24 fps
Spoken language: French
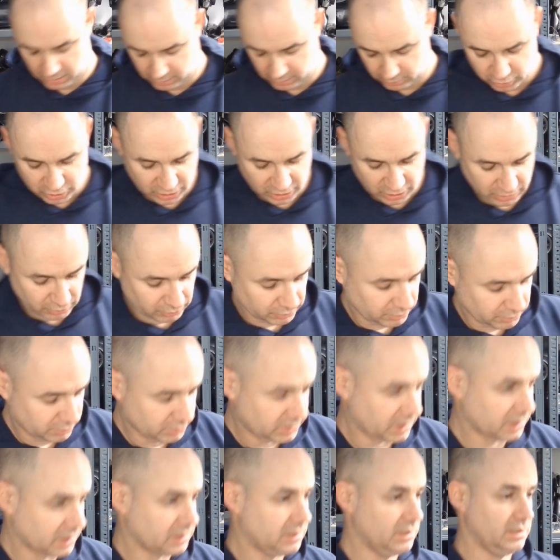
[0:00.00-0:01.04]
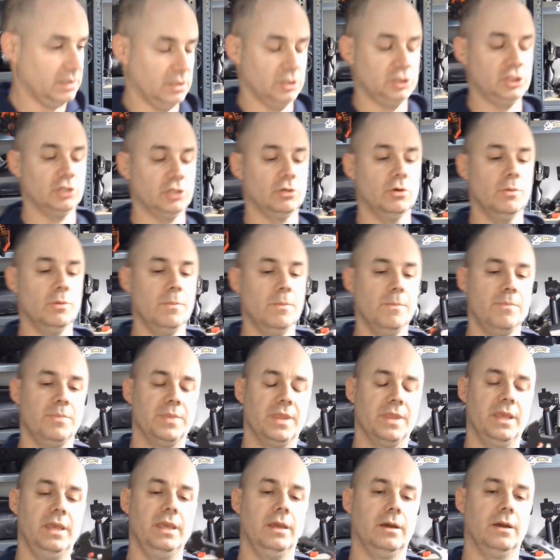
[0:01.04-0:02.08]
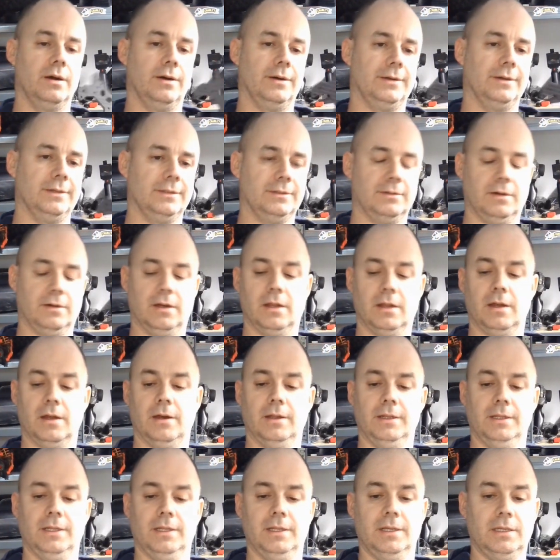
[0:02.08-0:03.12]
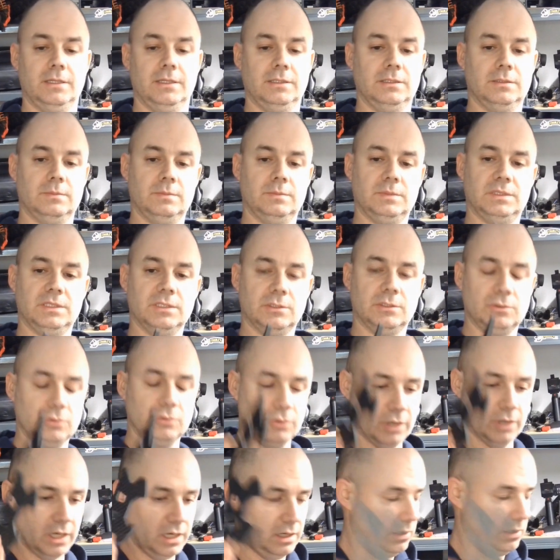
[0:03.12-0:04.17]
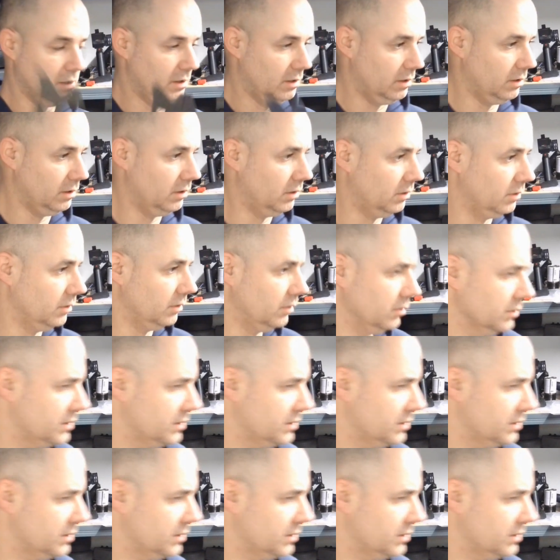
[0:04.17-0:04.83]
donc j'ai contacté euh, Jérôme et voilà, petite tourelle en